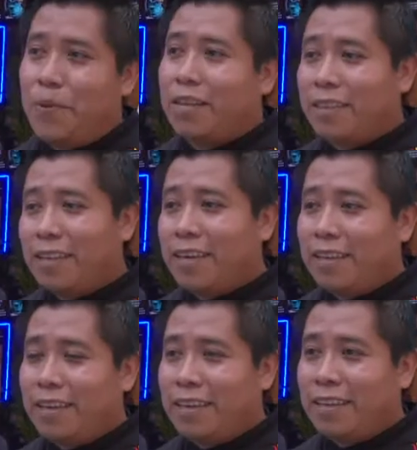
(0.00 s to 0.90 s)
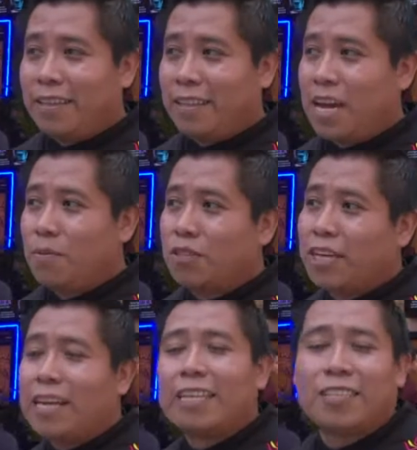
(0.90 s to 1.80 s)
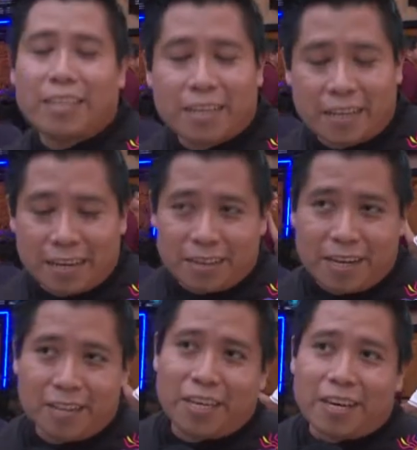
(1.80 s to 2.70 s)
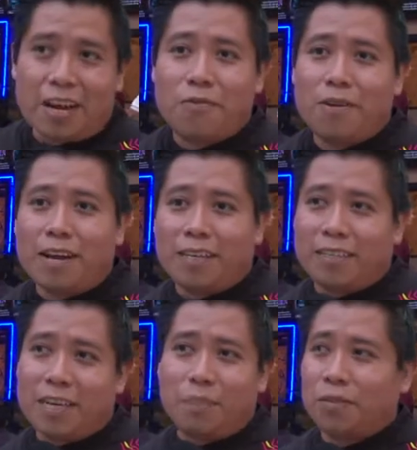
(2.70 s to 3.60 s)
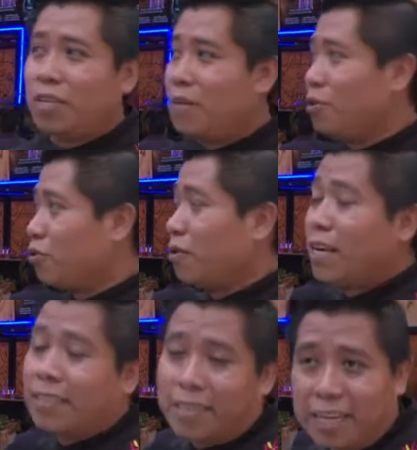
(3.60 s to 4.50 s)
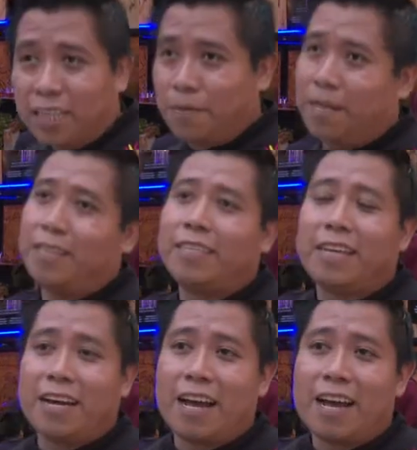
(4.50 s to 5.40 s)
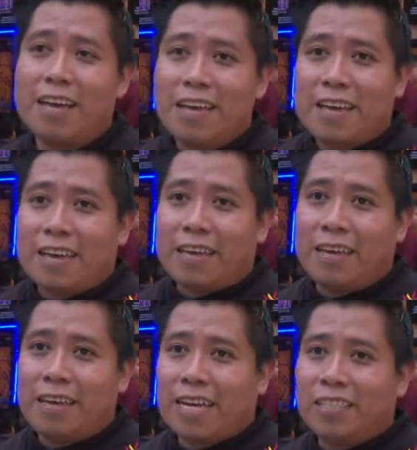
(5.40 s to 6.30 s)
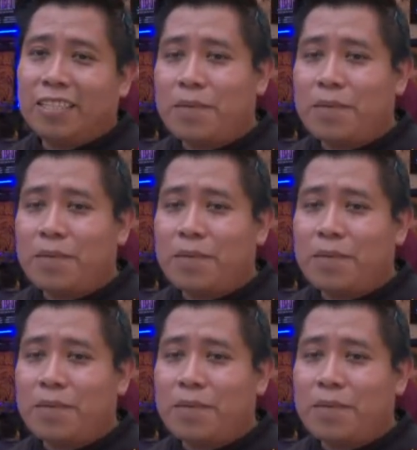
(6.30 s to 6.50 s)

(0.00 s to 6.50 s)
parte de, digamos que de la sinergia que tiene Tierra Luna es de que pues tenemos todas las áreas verdes de acá y casi